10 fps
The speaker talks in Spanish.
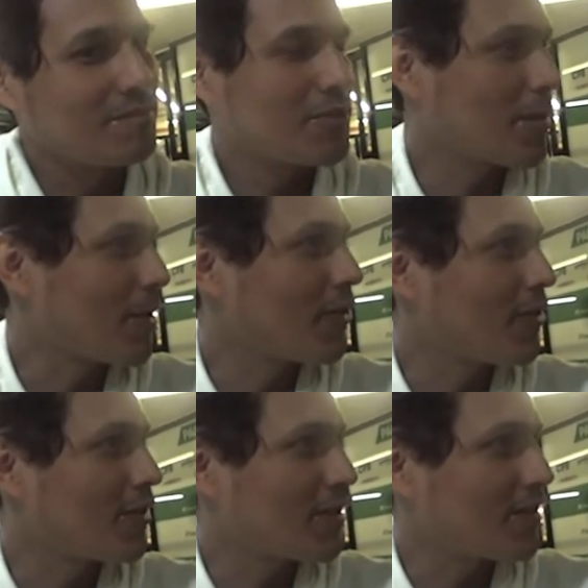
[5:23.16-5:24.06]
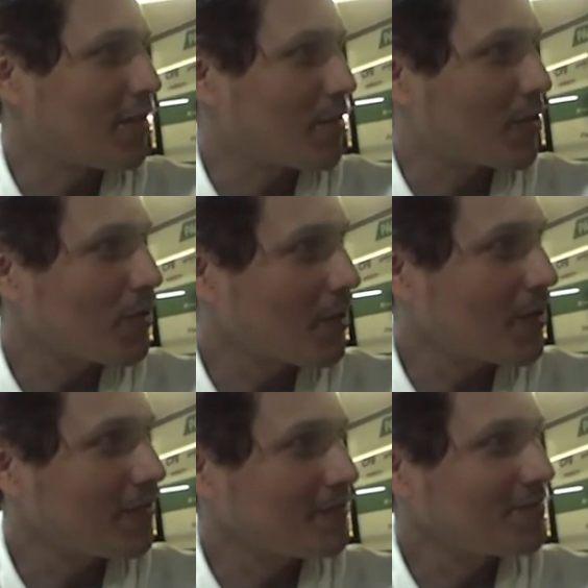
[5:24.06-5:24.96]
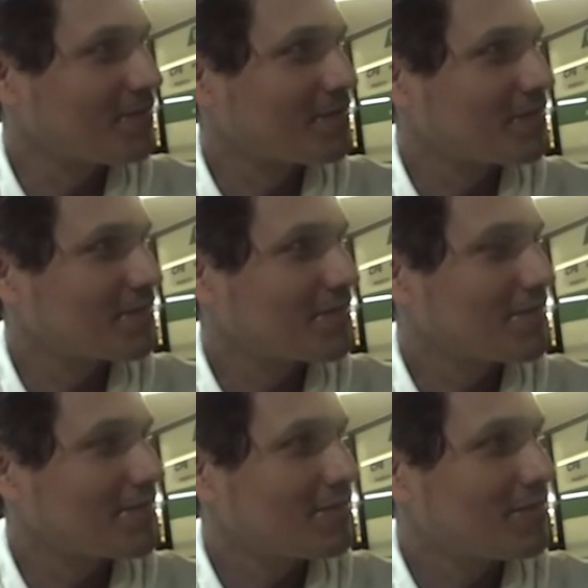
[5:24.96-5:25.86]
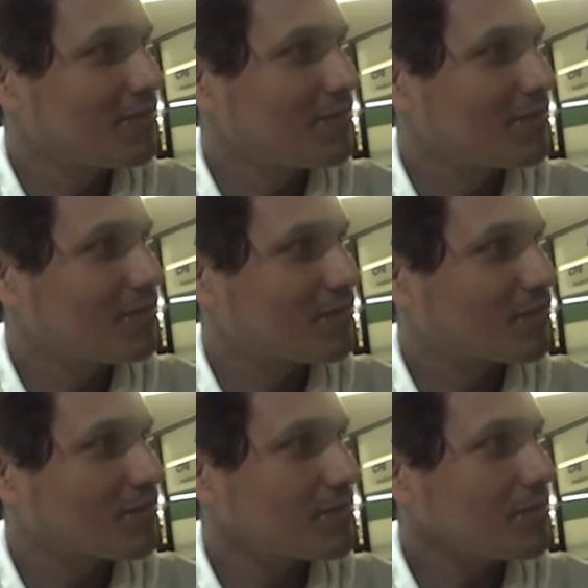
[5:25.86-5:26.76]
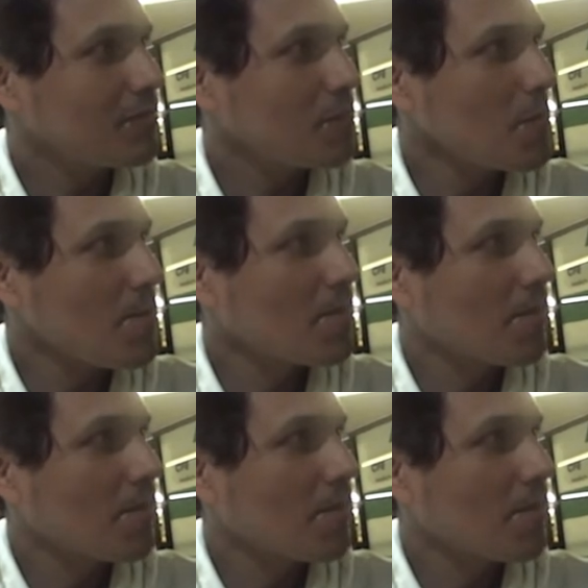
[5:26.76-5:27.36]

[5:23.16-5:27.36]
Esto es mejor ni en ¿no? Es que la combinación es súper fresca,